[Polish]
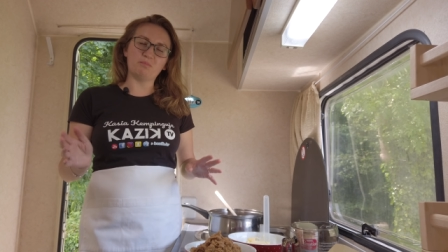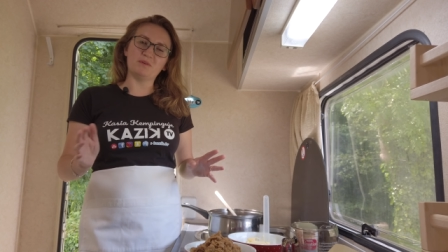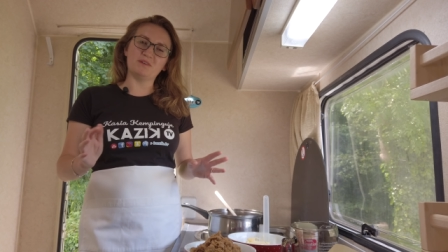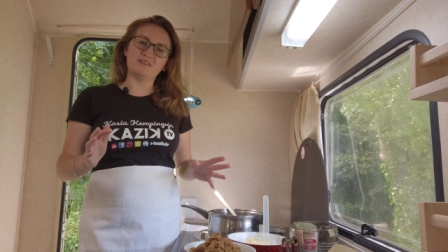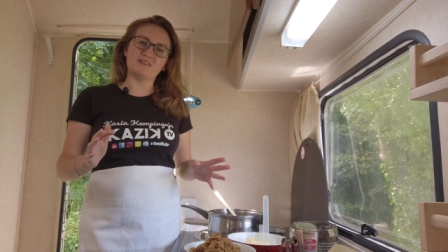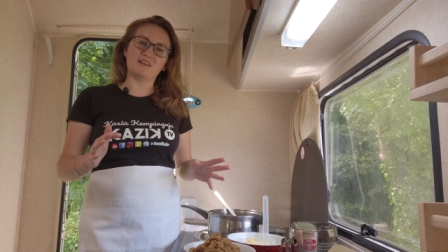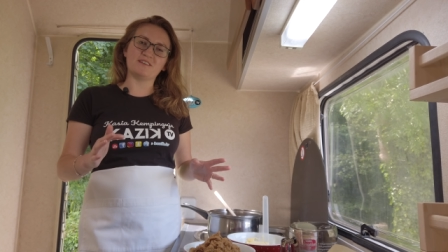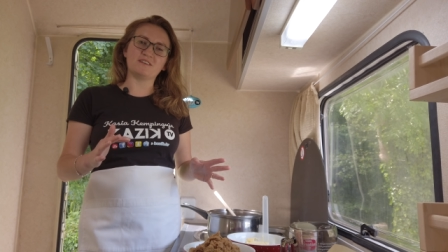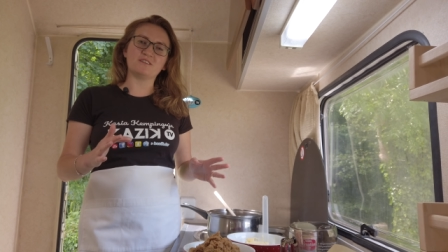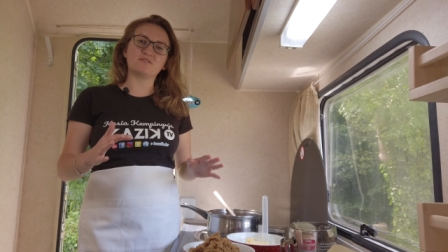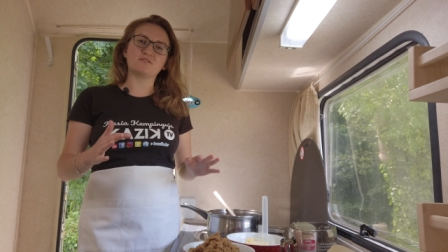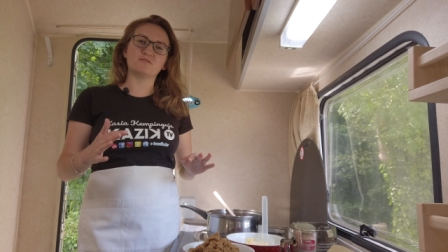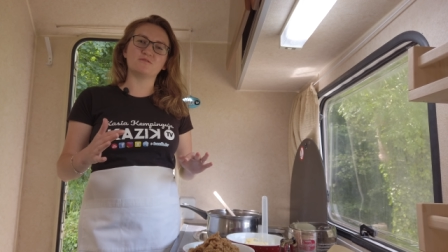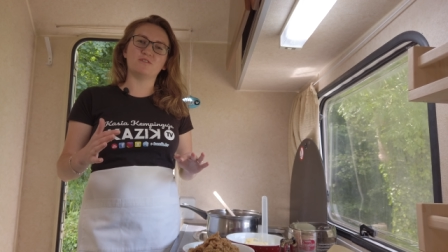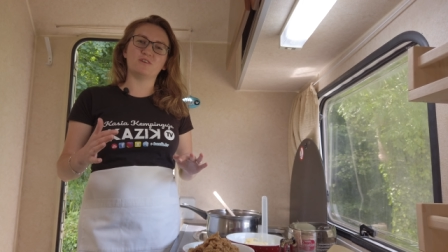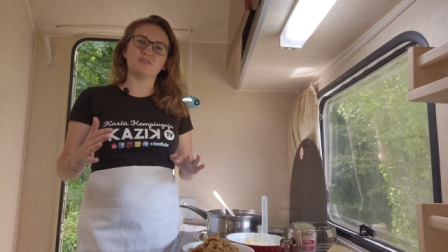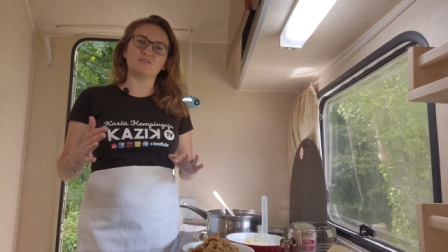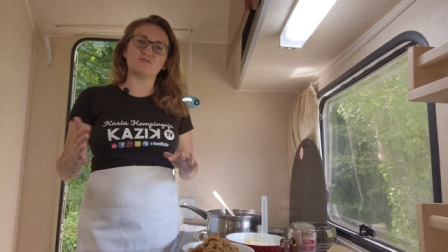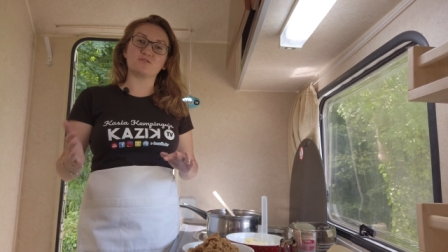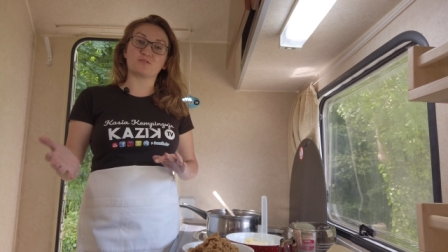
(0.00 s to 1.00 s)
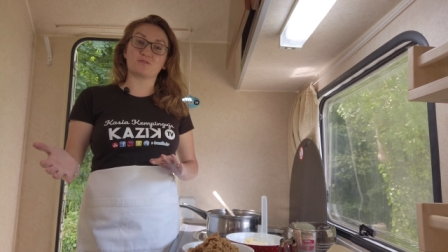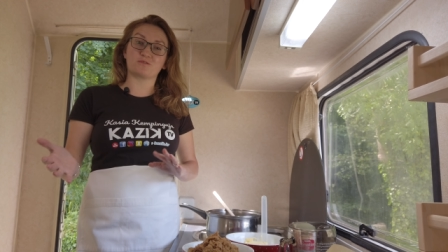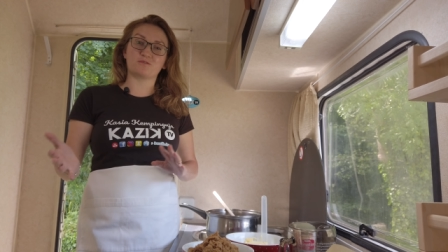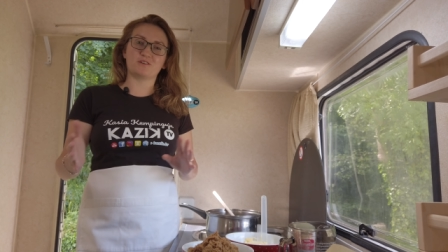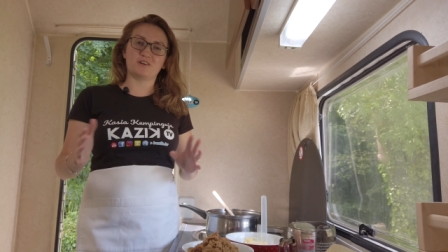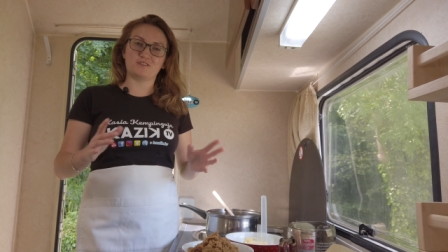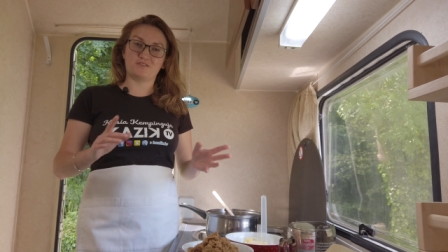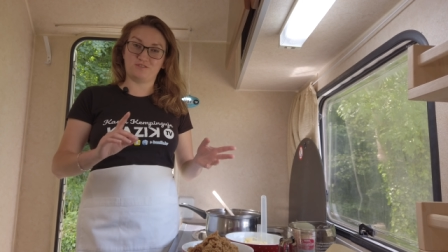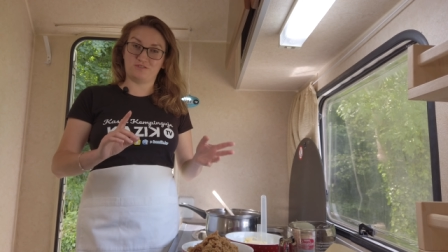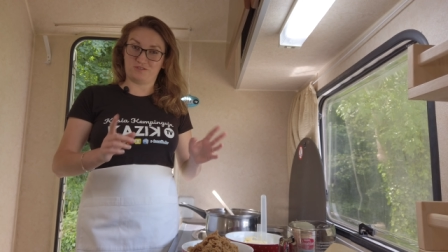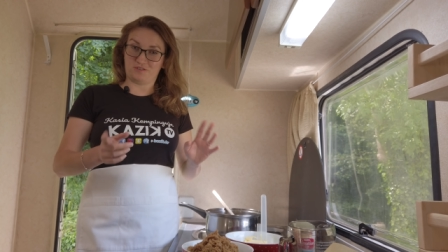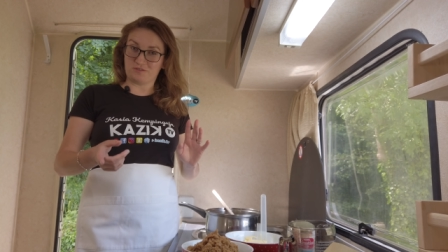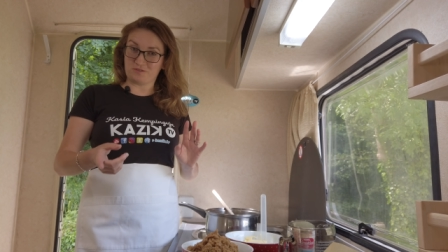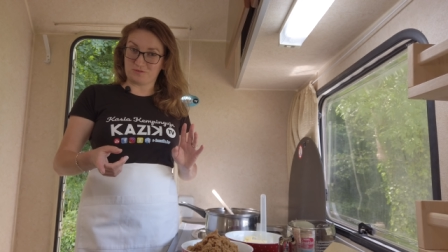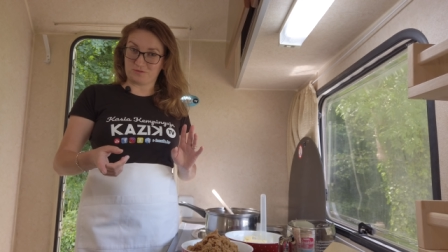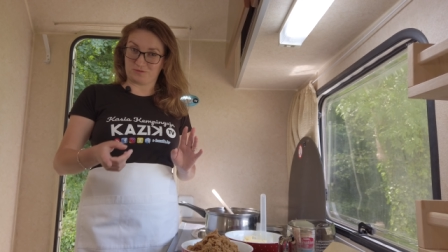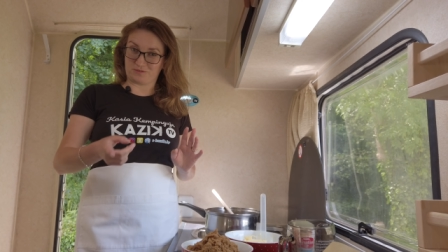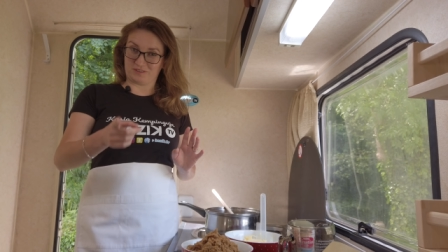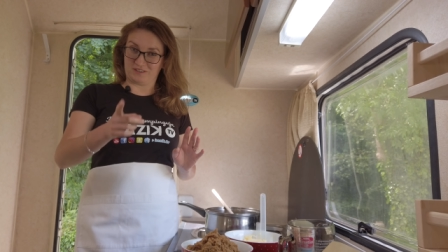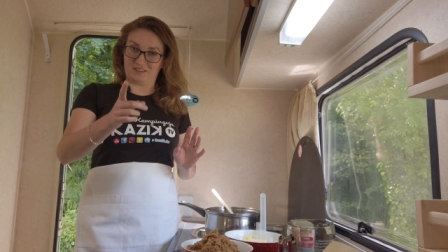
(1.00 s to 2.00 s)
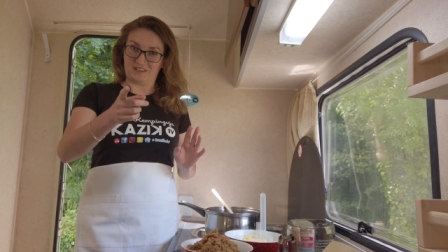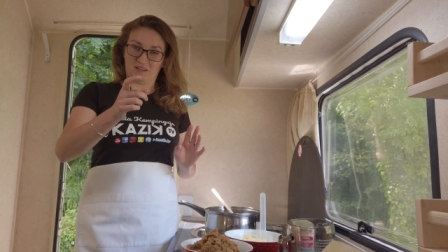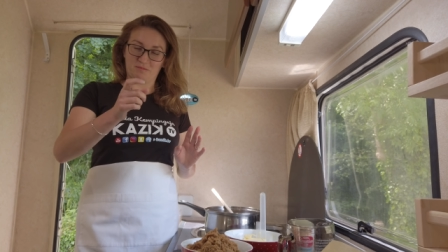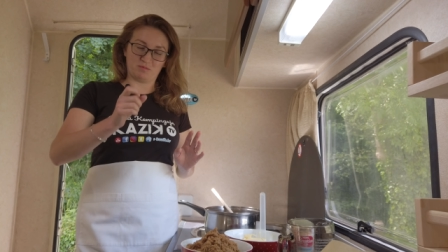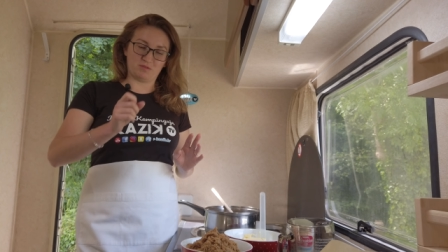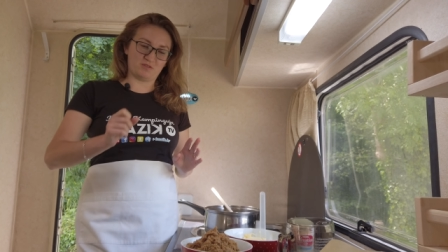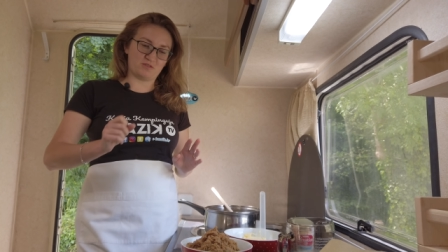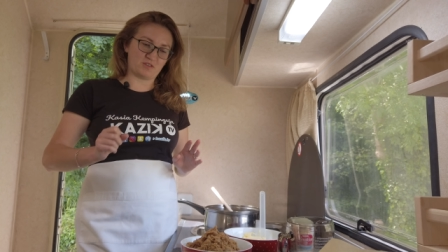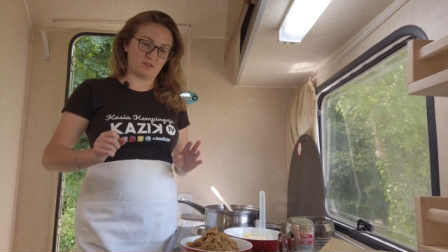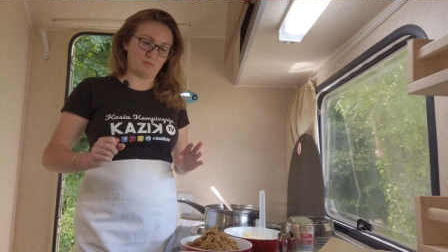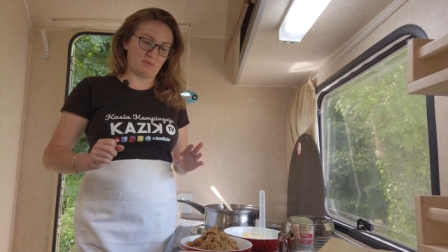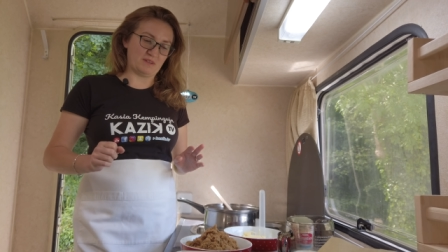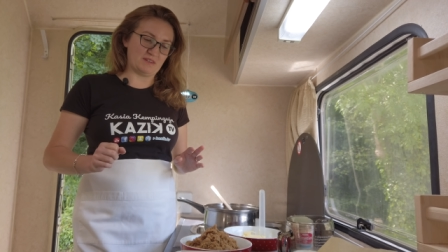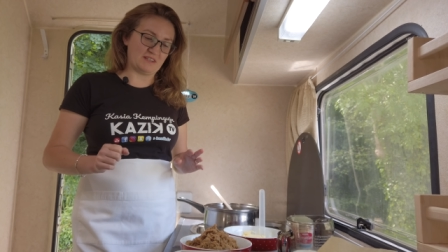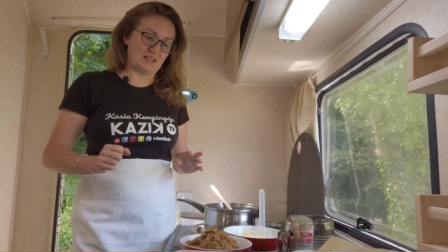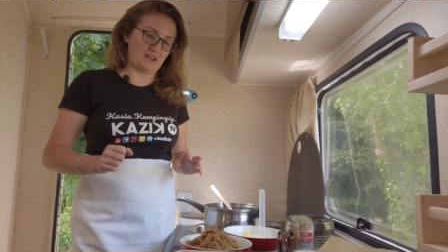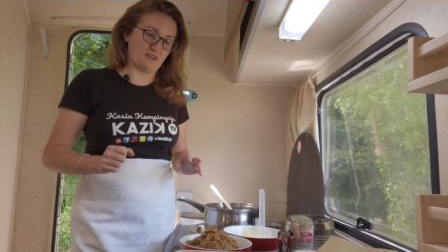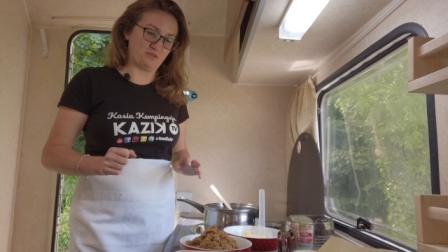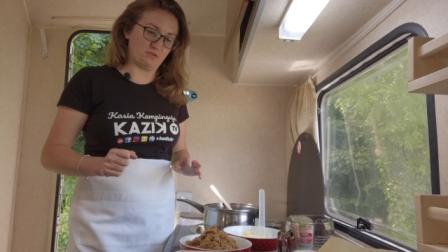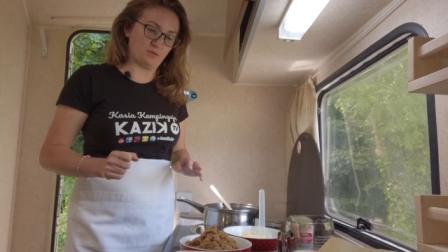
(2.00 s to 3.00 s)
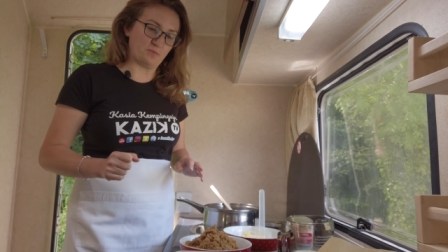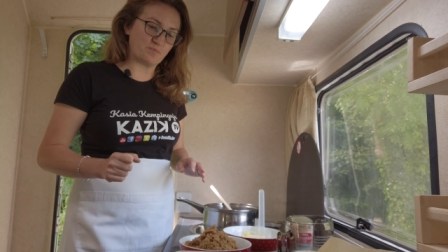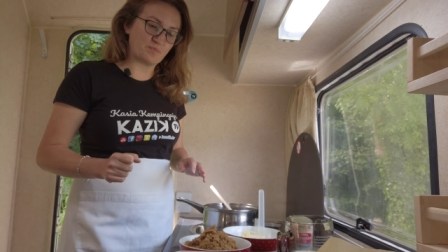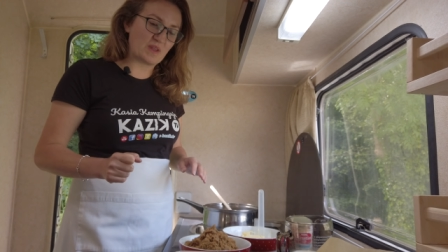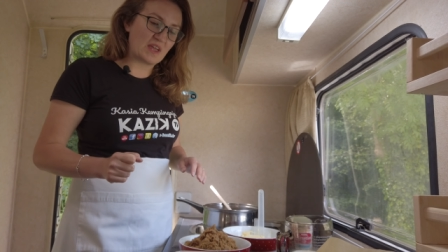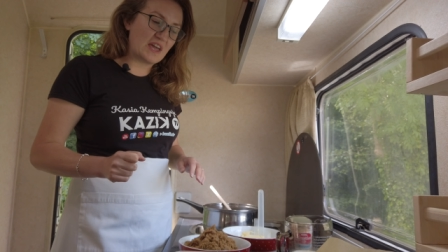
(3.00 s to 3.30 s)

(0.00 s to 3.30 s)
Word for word: Pytanie, czy wolisz kruche czy ciągutki? Napisz w komentarzu.